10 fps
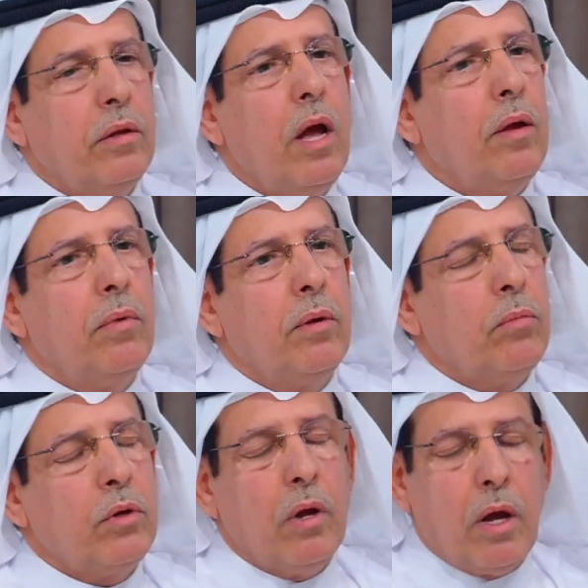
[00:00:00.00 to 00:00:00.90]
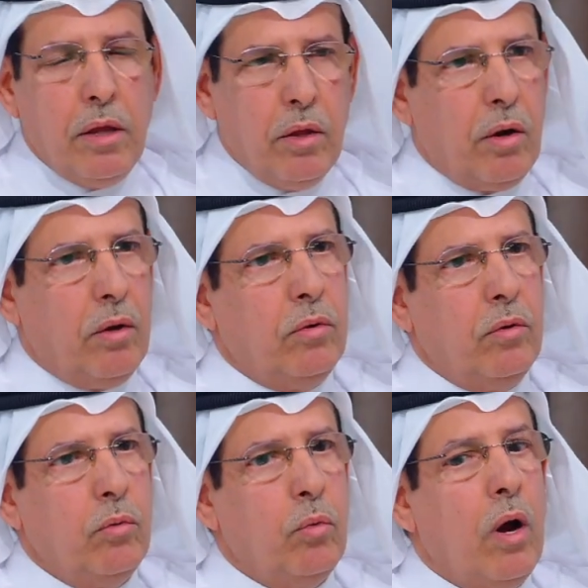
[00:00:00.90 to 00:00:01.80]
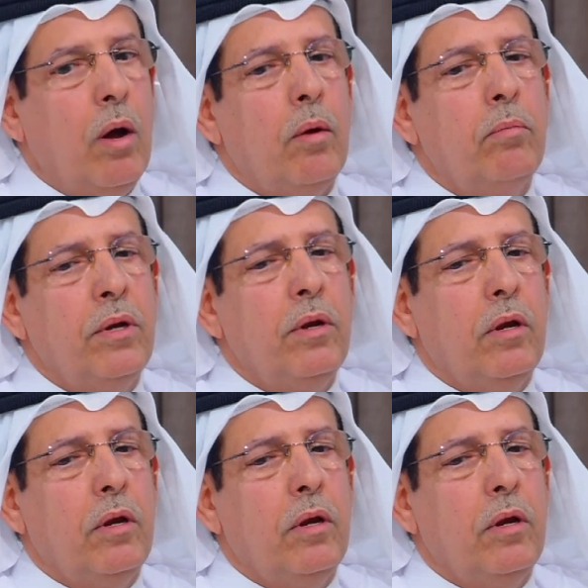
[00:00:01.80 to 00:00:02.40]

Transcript: دائما متغيرة. متغيره ومن